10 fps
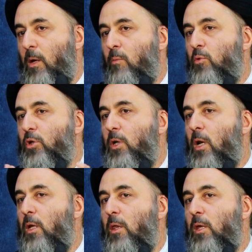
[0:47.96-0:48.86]

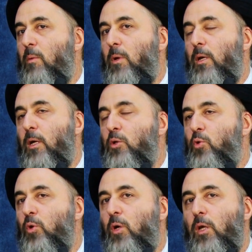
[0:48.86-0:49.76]
المشكلة الكثير من
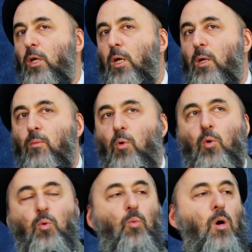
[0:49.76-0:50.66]
الناس يغريهم
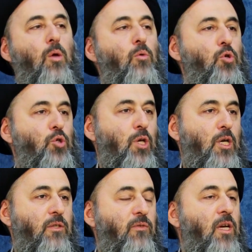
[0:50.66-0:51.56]
عنوان
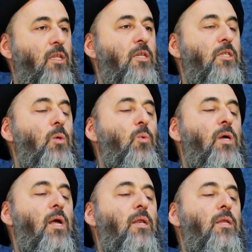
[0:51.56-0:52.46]
الشخص
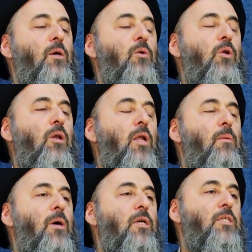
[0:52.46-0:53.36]
فيتصور أن كل
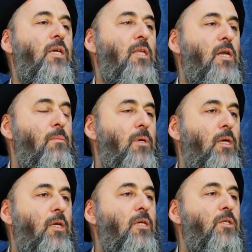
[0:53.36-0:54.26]
ما صدر
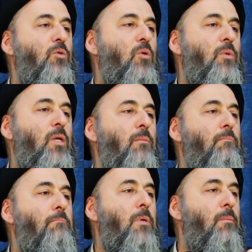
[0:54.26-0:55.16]
منه يصدر منه
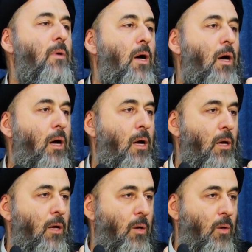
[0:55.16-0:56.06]
بما
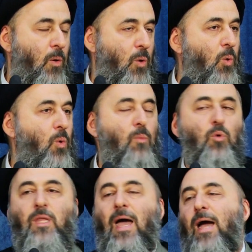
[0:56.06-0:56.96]
هو
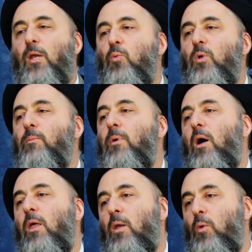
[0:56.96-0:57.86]
متعنون
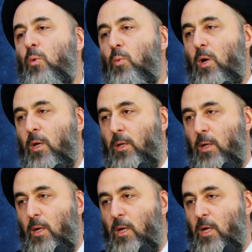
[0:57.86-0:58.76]
بهذا العنوان
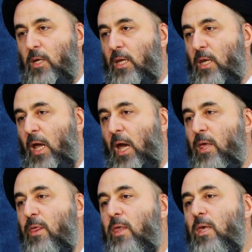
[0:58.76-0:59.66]
يعني
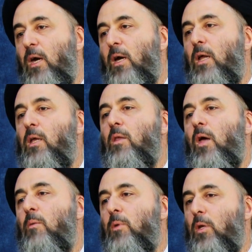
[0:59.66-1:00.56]
الحيثية كانت
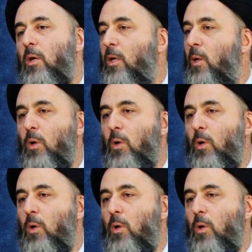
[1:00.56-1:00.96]
لها مدخلية